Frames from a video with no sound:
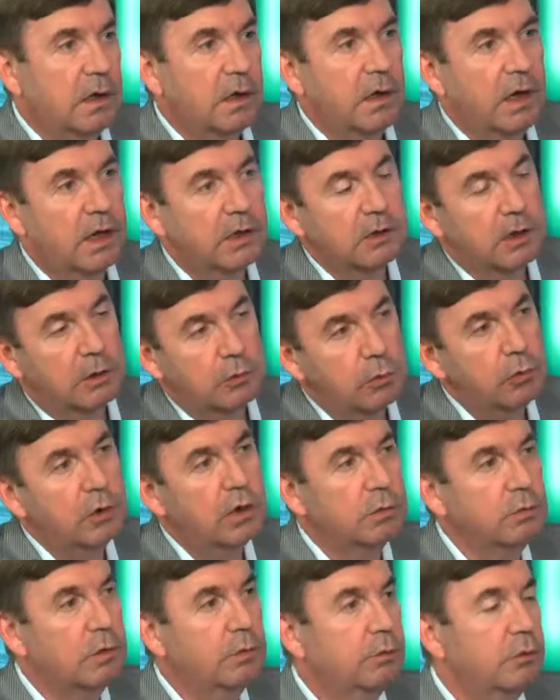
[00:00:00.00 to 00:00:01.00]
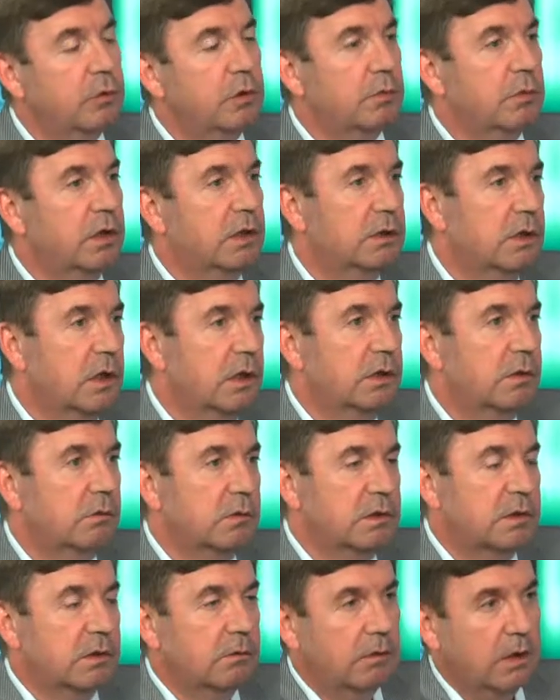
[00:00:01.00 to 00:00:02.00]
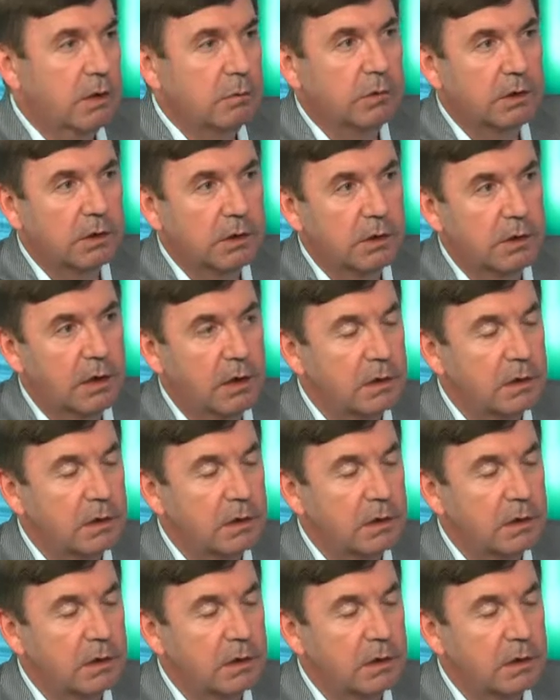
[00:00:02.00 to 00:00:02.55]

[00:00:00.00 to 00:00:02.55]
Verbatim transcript: от которых мы будем отталкиваться в рамках